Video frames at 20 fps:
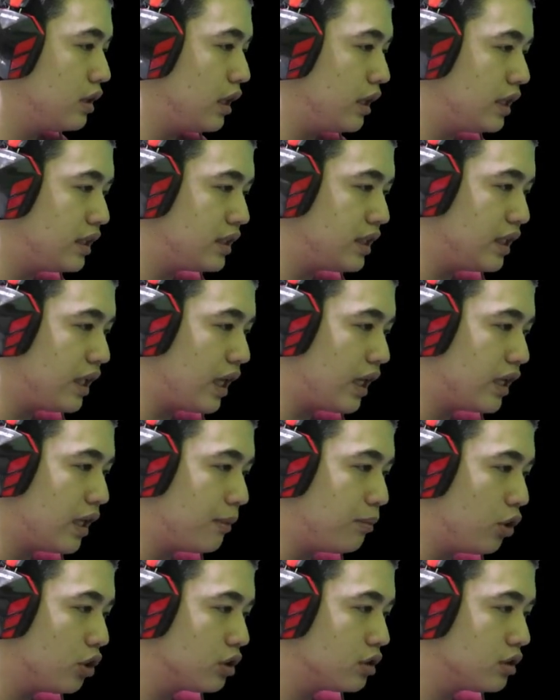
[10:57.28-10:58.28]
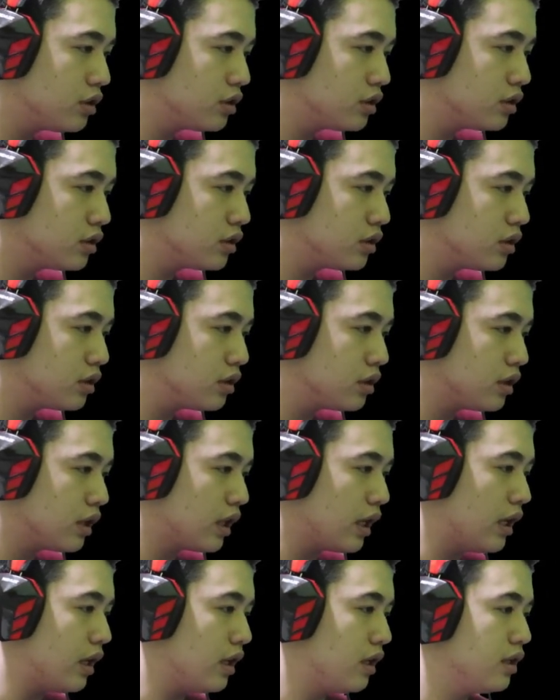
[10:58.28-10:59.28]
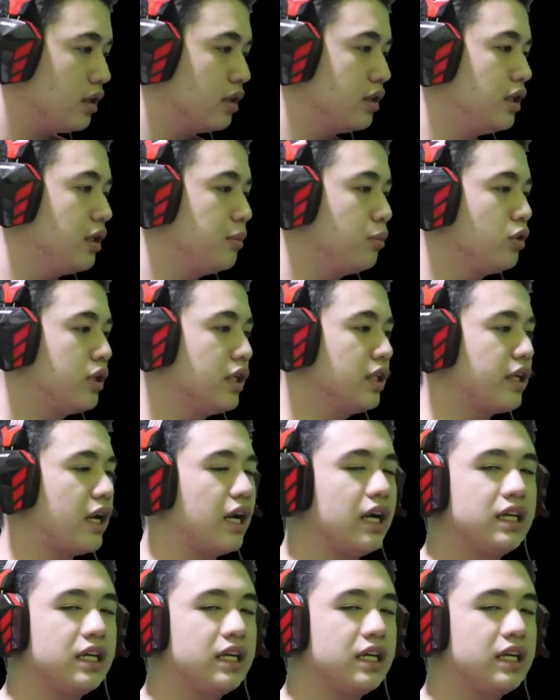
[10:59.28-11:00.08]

dan di sini ada box nah ini mungkin